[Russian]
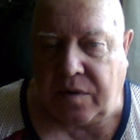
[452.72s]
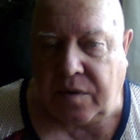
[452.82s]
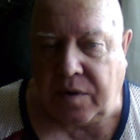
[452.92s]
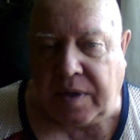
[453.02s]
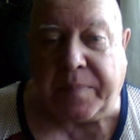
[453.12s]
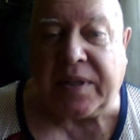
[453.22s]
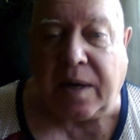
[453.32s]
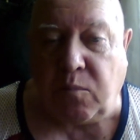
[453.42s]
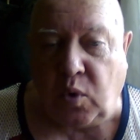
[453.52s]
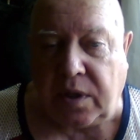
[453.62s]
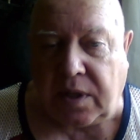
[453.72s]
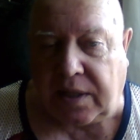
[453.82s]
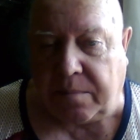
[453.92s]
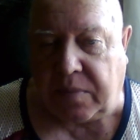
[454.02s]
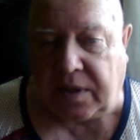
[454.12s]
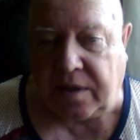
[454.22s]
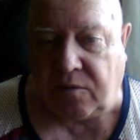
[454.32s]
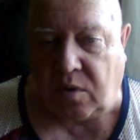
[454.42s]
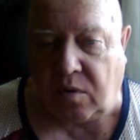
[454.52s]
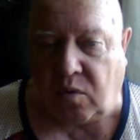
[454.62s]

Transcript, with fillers: Не потому ли надо было его